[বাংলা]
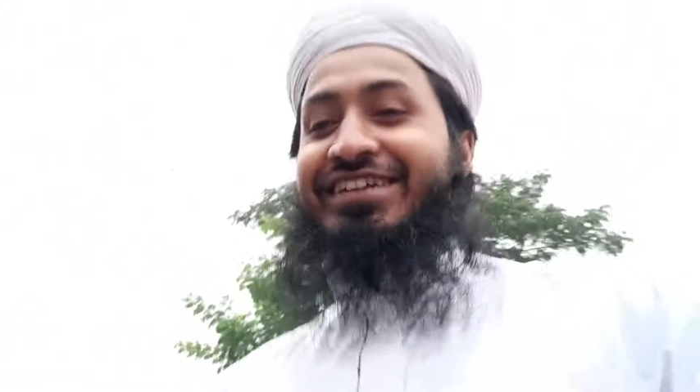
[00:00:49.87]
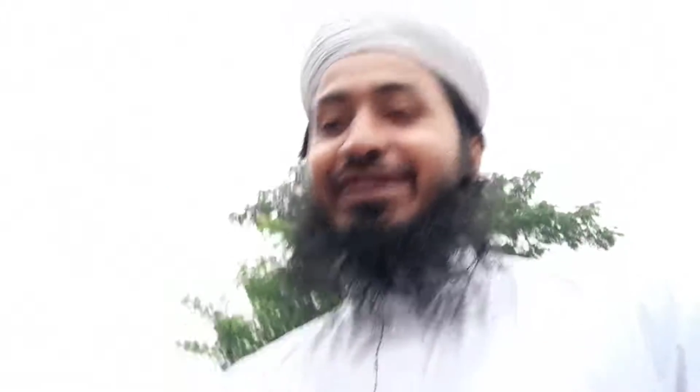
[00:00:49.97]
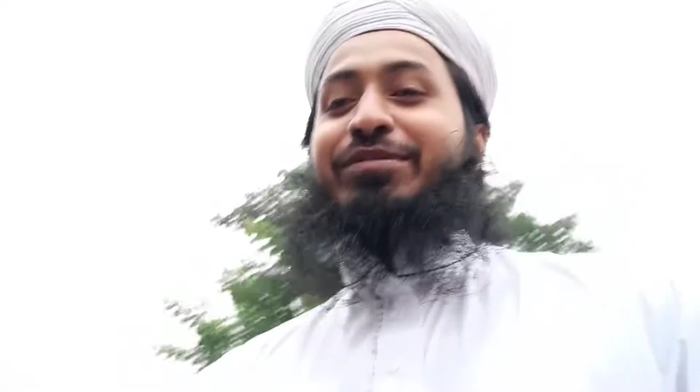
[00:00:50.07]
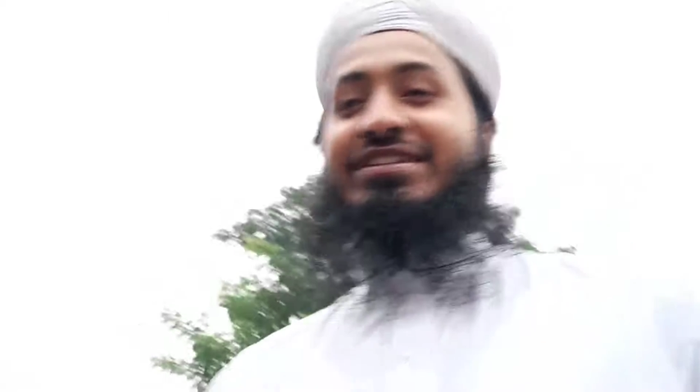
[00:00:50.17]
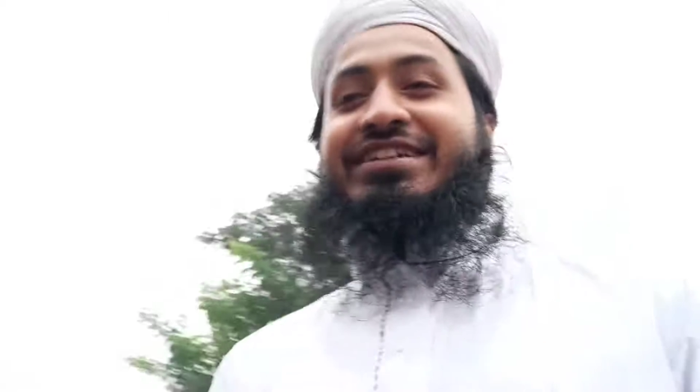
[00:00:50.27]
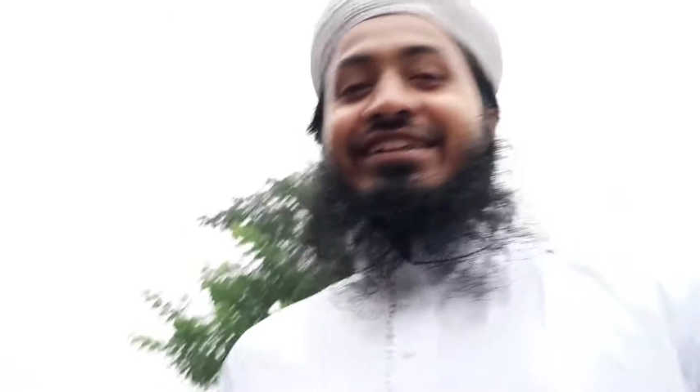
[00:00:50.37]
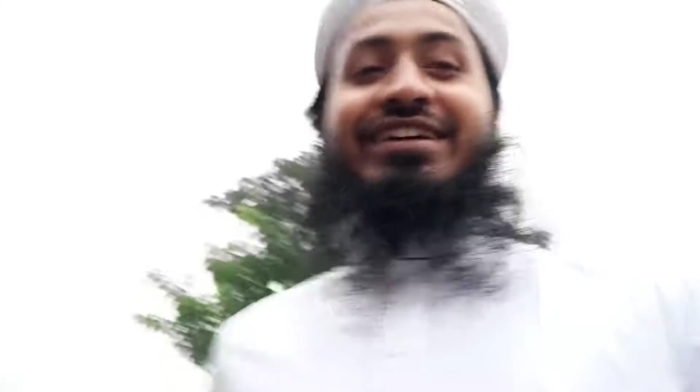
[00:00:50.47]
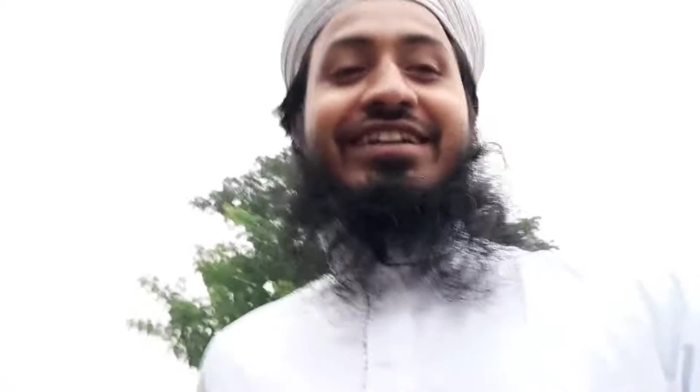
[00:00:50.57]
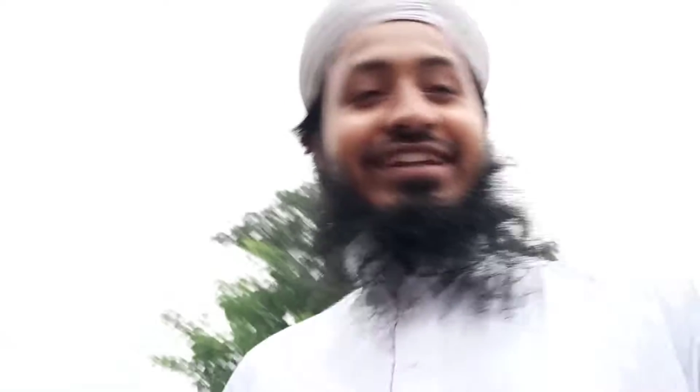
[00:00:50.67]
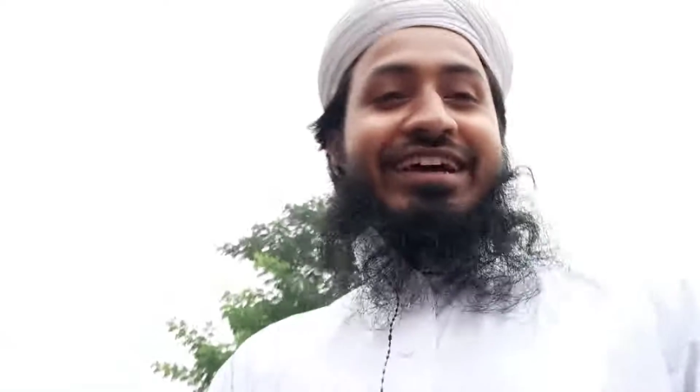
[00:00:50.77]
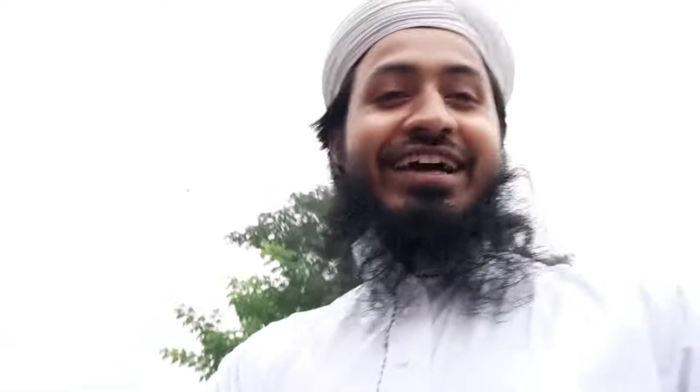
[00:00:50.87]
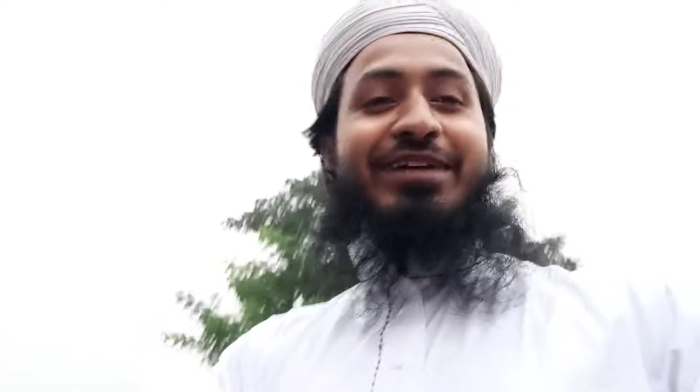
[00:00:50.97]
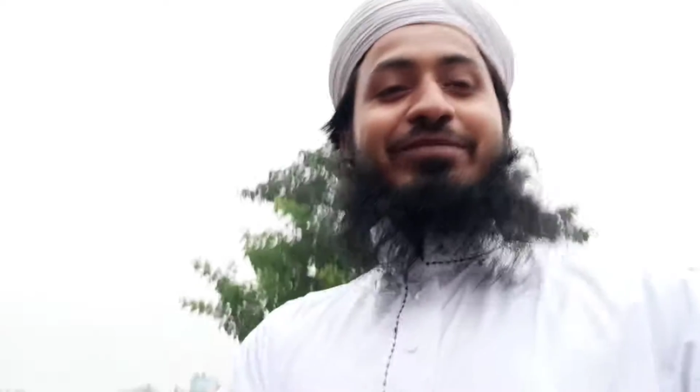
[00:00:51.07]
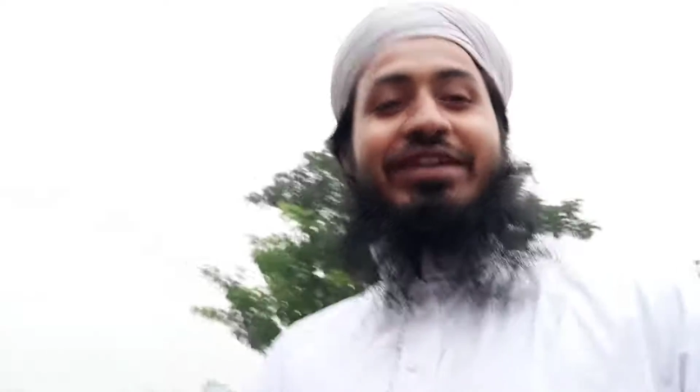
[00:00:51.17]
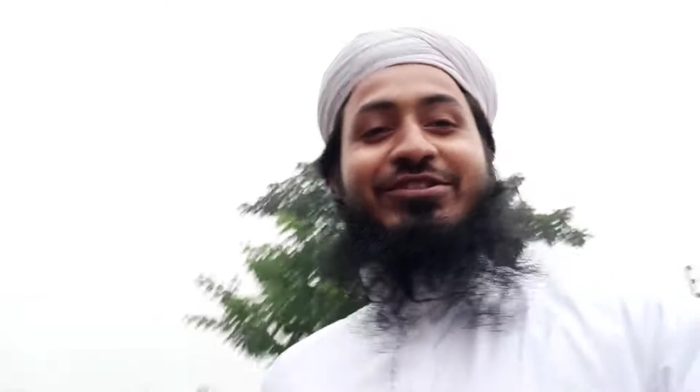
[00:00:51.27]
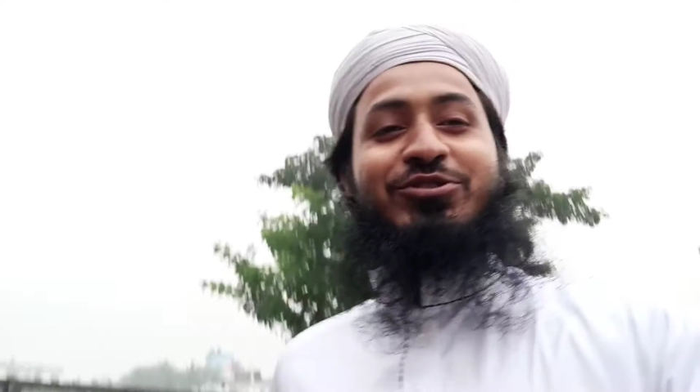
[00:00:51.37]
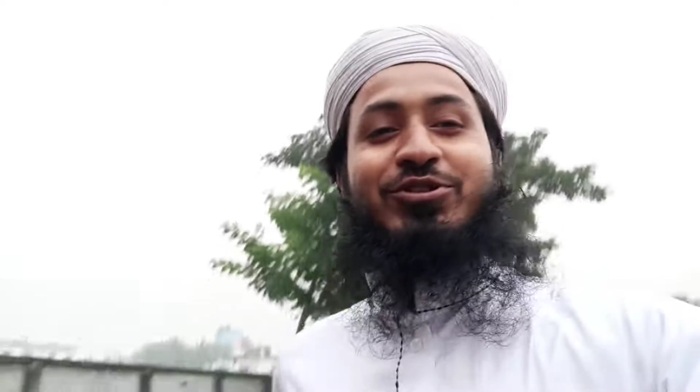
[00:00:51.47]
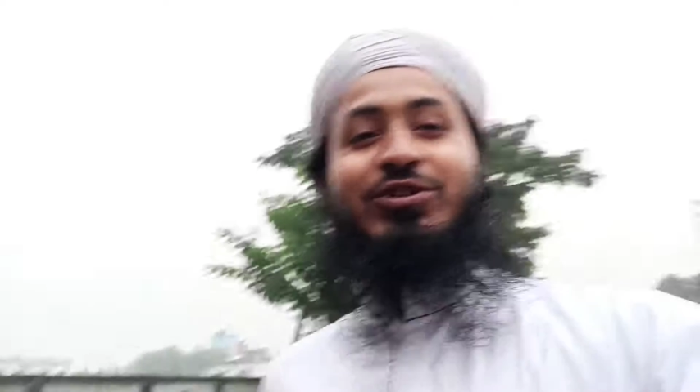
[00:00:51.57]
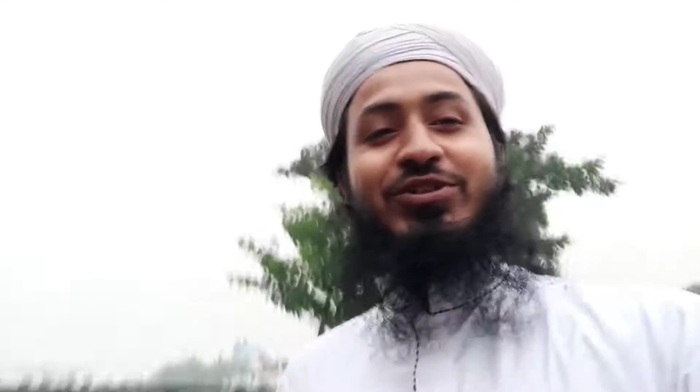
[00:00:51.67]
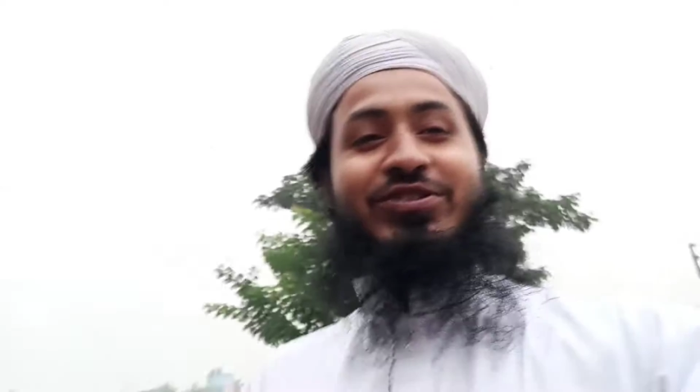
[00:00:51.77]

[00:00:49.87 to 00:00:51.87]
আবার সেটার আরামের জন্য